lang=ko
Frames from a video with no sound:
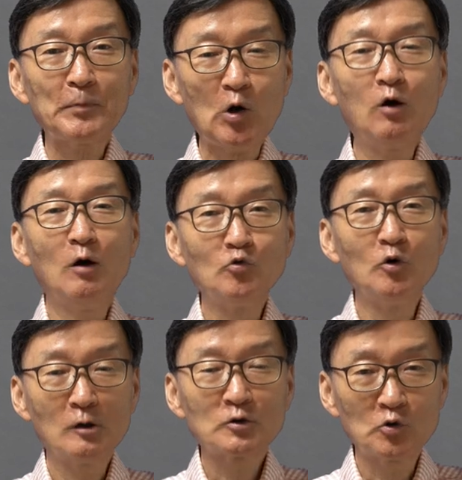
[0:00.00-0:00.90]
평화
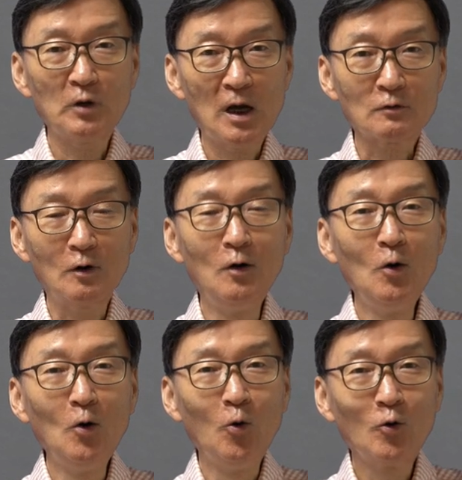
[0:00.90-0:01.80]
우호 조약으로.
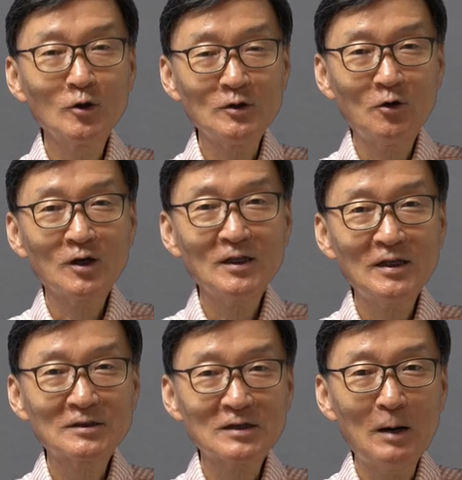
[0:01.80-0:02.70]
오늘 여기에 대해서